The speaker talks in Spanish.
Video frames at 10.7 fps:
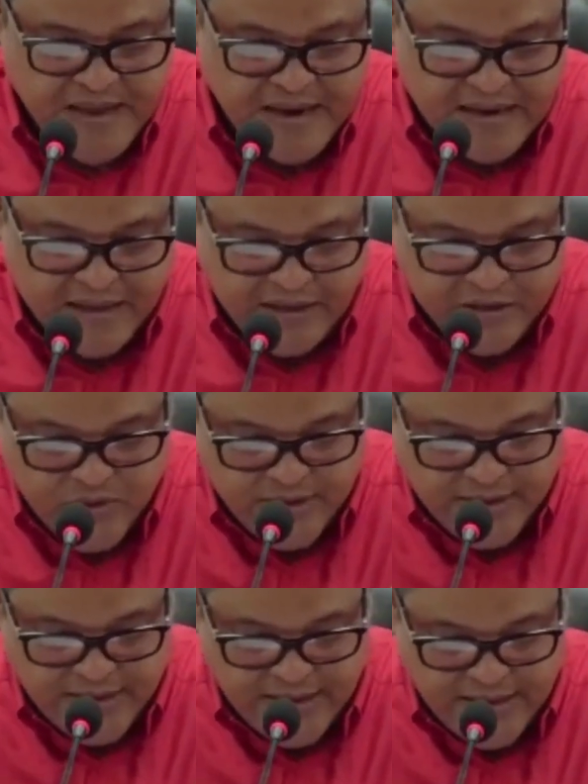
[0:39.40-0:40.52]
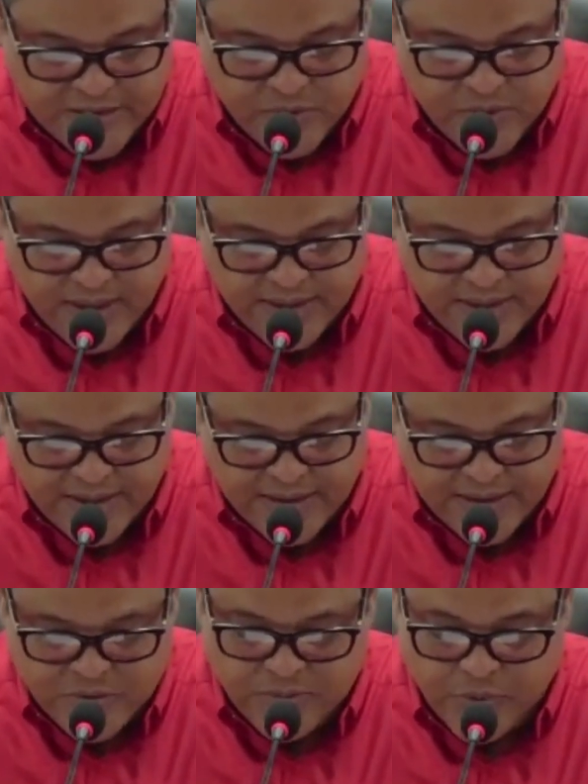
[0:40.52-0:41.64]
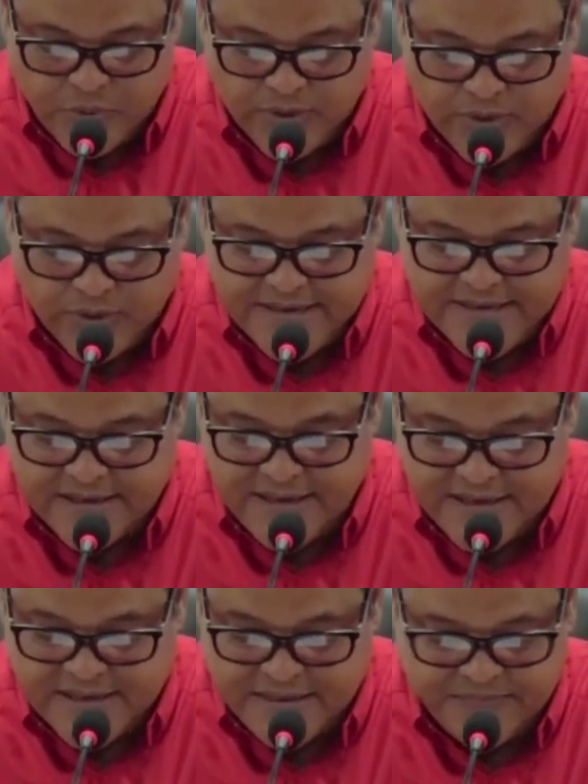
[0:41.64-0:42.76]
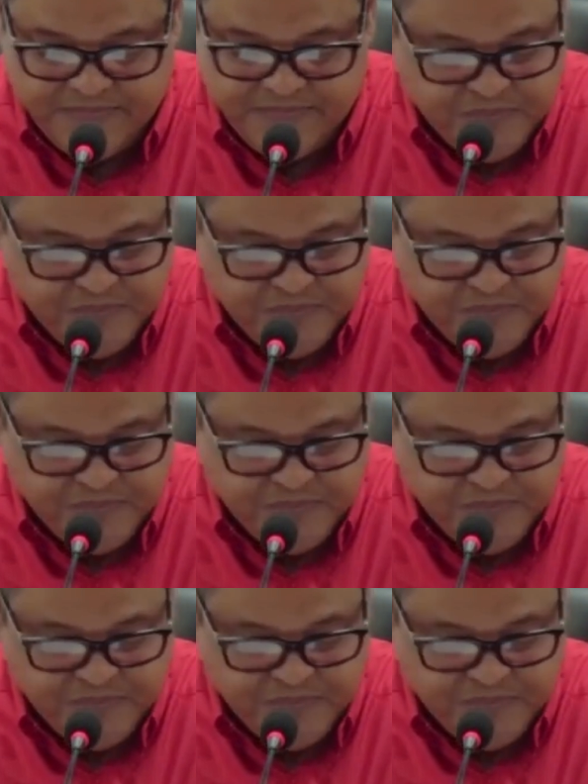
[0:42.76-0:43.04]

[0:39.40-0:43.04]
La Dirección General de Seguridad de Tránsito y Transporte Terrestre, DGC,